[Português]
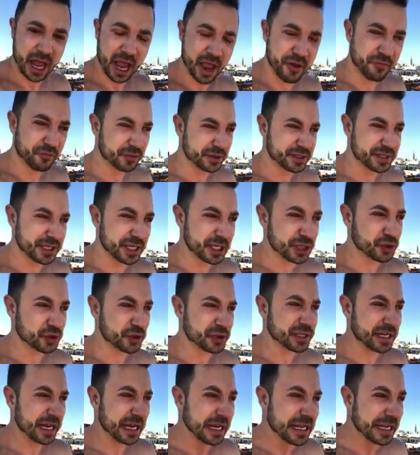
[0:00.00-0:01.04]
Aí você,
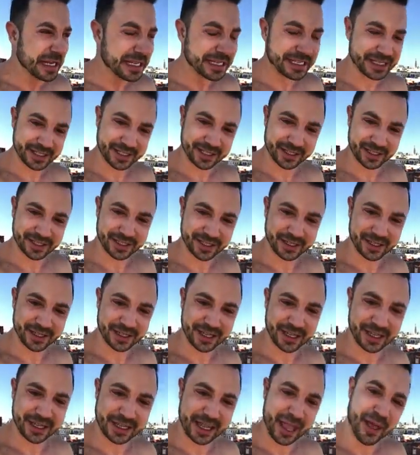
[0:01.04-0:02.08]
socialista,
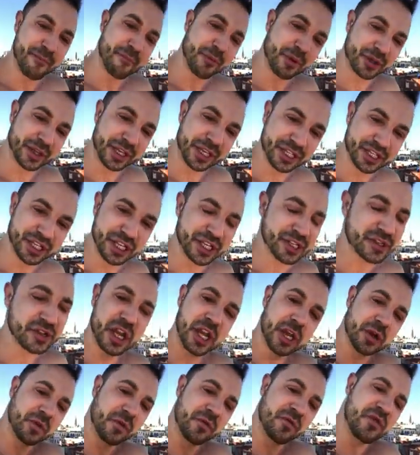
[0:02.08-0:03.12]
quer proteger isso.
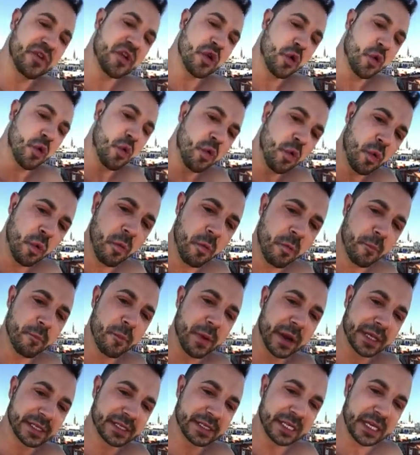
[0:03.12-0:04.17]
Eu não vi um
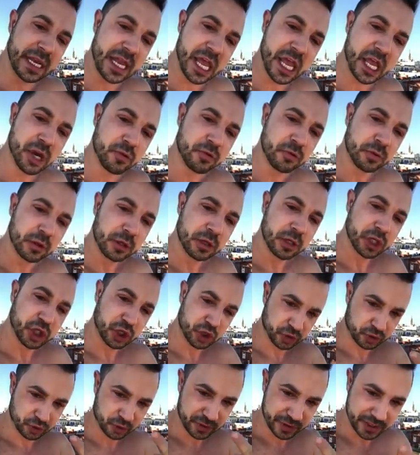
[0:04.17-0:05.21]
brasileiro
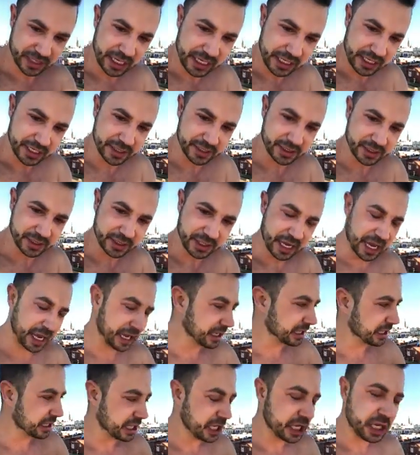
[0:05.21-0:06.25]
socialista
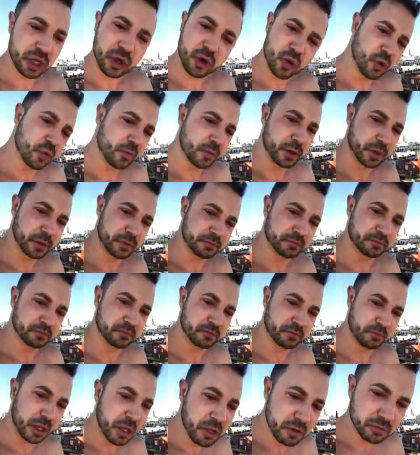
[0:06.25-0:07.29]
aqui em Cuba.
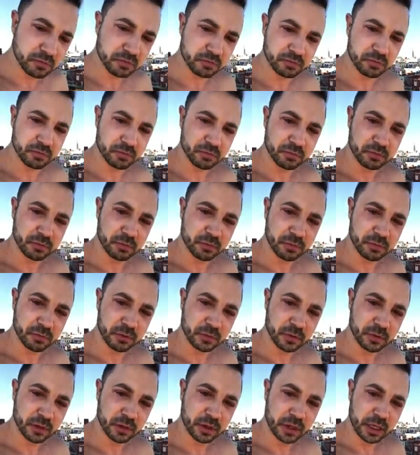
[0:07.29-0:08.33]
Nenhum.
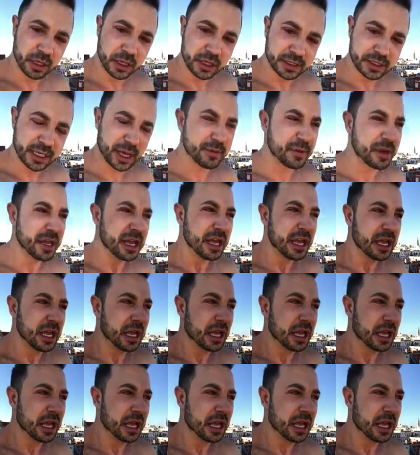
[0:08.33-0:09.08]
Sabe?